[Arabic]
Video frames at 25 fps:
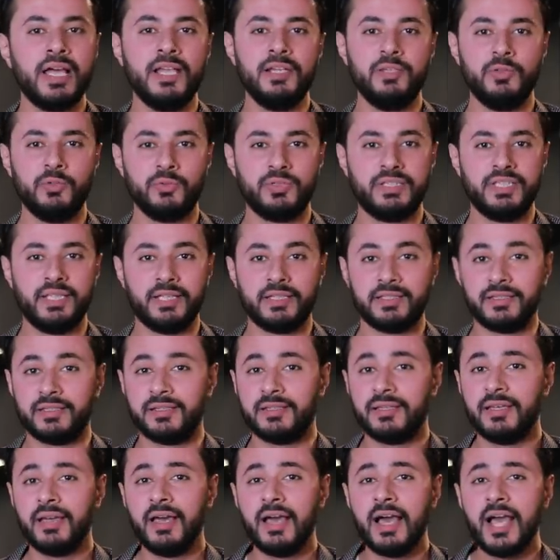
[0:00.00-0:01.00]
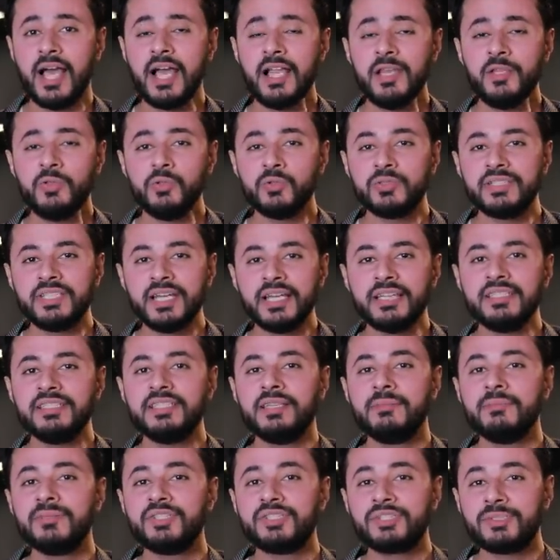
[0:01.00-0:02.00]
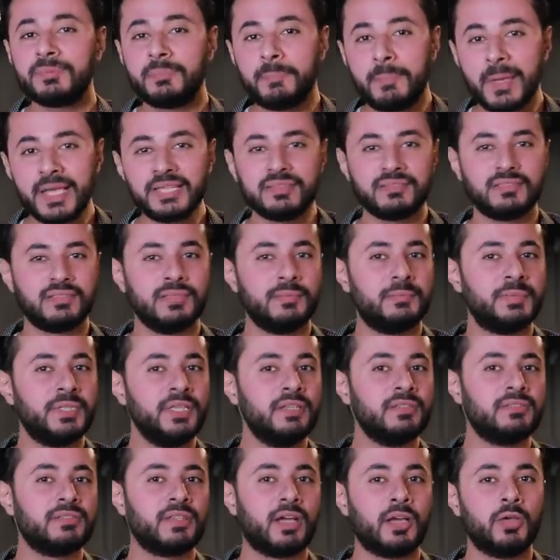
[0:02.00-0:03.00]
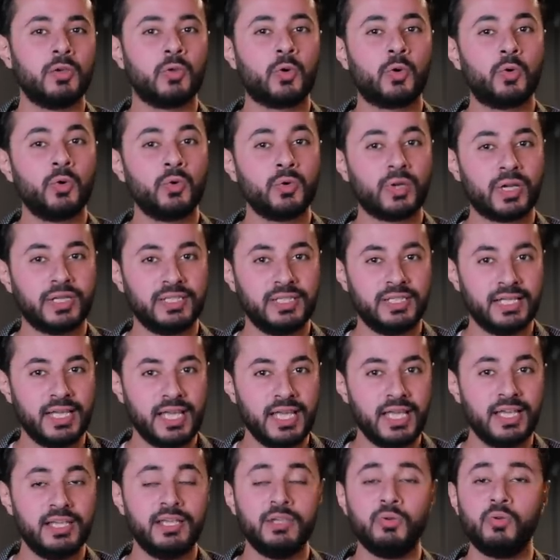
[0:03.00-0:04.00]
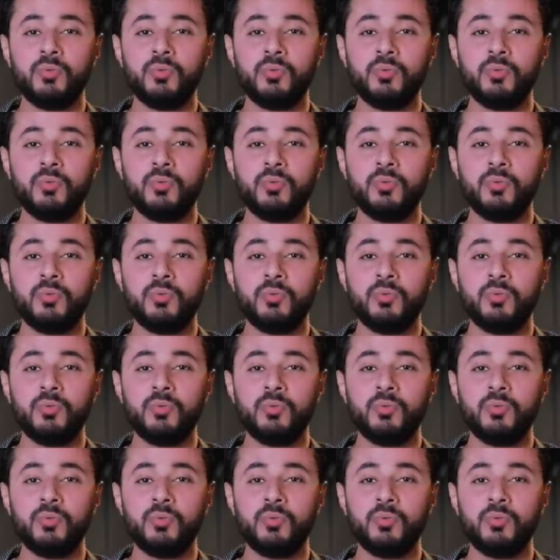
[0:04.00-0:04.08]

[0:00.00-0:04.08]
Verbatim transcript: اليو ديانج اليو ديانج مش بس بيقطع الكوره للاهلي